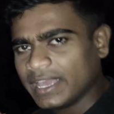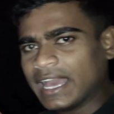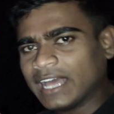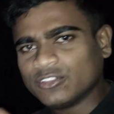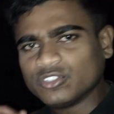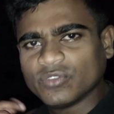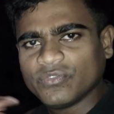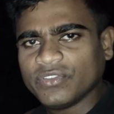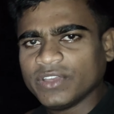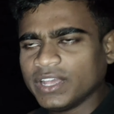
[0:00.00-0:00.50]

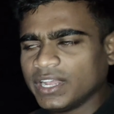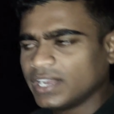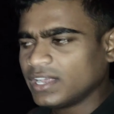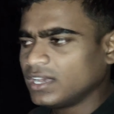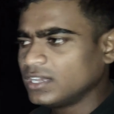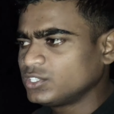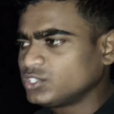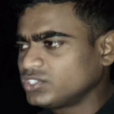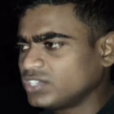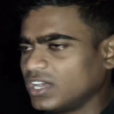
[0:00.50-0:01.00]
या तो फिर
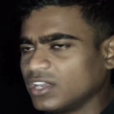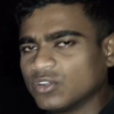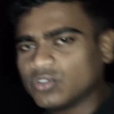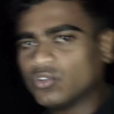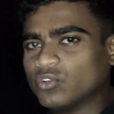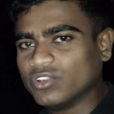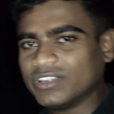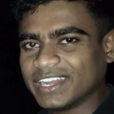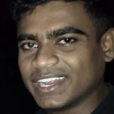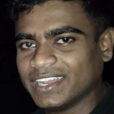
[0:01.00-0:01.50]
सर्क
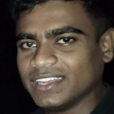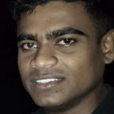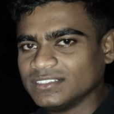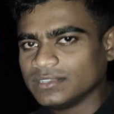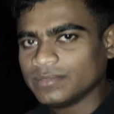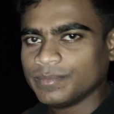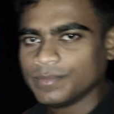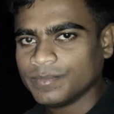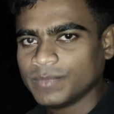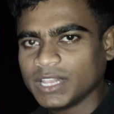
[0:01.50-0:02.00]
को ट्रेन
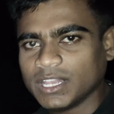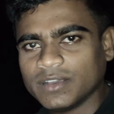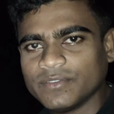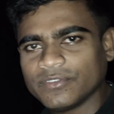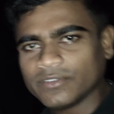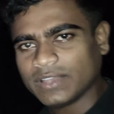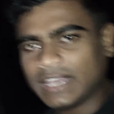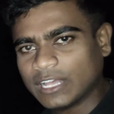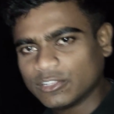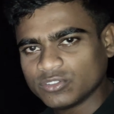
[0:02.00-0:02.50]

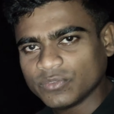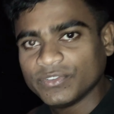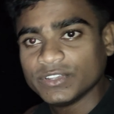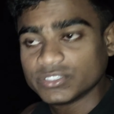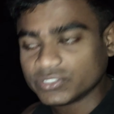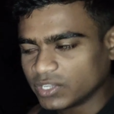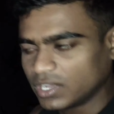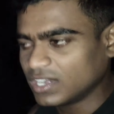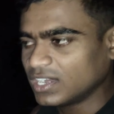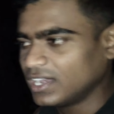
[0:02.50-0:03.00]
मतलब या तो
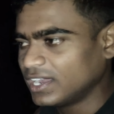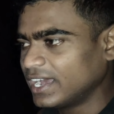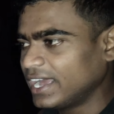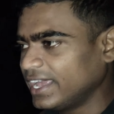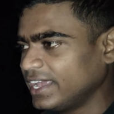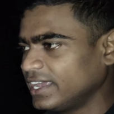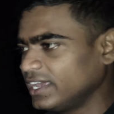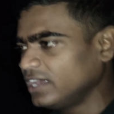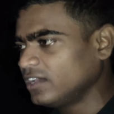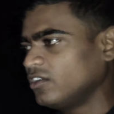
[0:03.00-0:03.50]
फिर सर्क
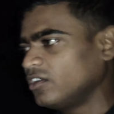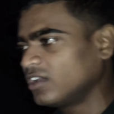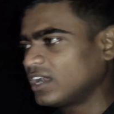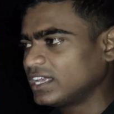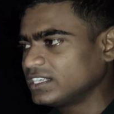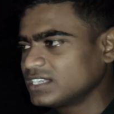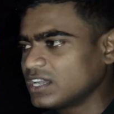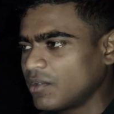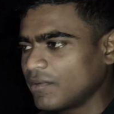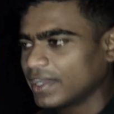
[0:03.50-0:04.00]
लगाएंगे और
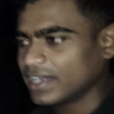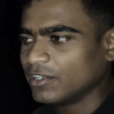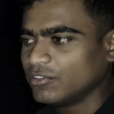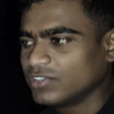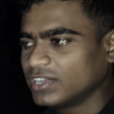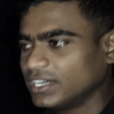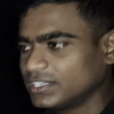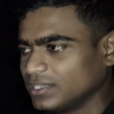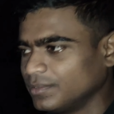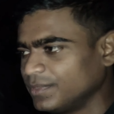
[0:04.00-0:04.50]
आज का
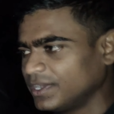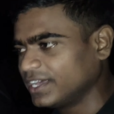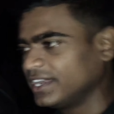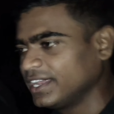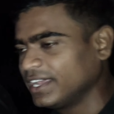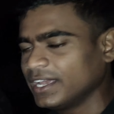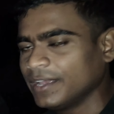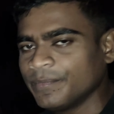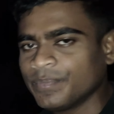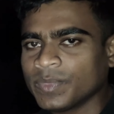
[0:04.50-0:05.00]
वर्कआउट खत्म
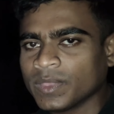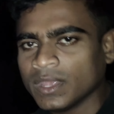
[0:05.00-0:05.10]
करेंगे